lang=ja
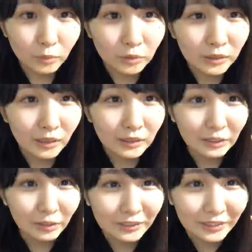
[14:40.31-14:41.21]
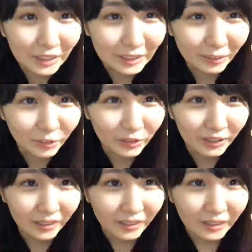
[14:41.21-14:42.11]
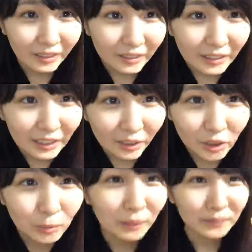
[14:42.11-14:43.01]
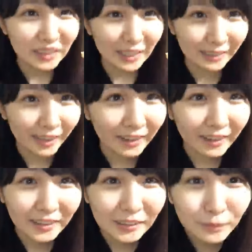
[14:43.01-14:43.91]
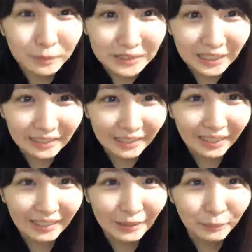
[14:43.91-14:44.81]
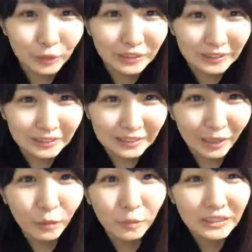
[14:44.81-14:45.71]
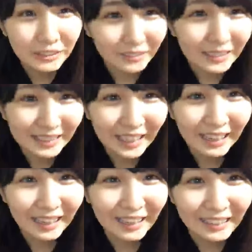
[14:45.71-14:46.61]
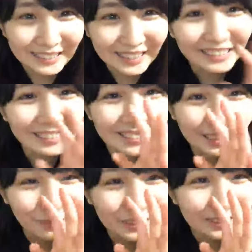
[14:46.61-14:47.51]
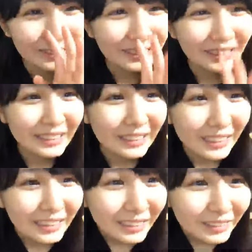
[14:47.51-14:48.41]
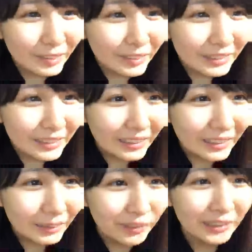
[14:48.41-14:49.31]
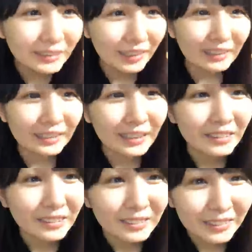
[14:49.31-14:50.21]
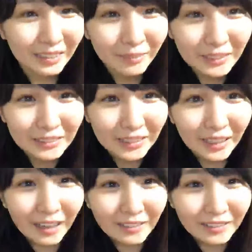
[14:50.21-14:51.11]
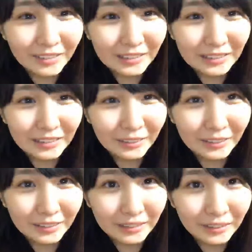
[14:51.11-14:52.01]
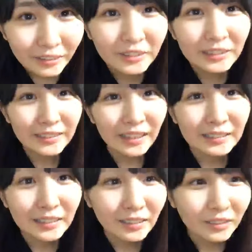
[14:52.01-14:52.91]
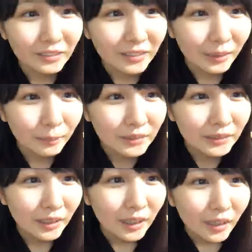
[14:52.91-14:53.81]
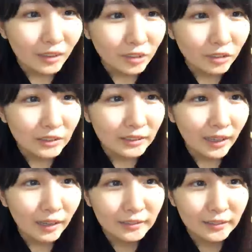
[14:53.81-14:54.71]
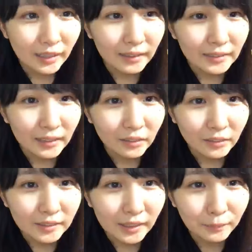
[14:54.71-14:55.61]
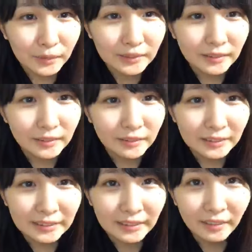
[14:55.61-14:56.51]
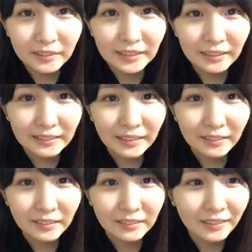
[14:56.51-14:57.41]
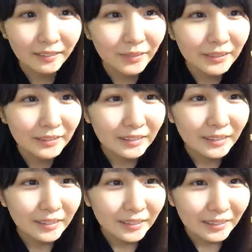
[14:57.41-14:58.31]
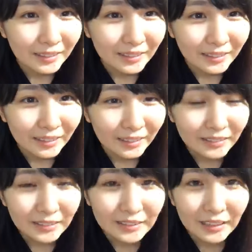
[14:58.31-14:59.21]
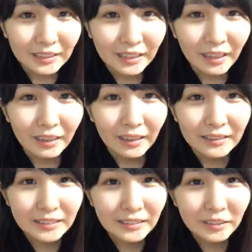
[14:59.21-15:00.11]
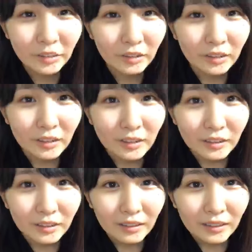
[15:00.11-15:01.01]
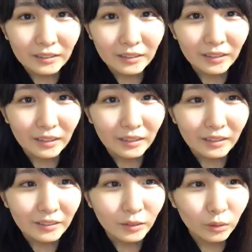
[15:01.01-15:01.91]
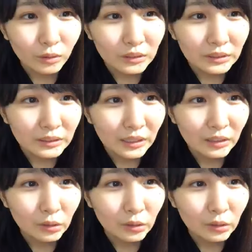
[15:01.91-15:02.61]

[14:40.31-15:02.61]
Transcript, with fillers: 13位の方なんだろうこれなんかクマみたいなクマみたいな絵文字顔文字の方ありがとうございます12位響さんありがとうございます11位ひろゆきさんありがとうございます10位タハクさんありがとうございます9位ゲロさんありがとうございます8位誰だ8位の方がそういな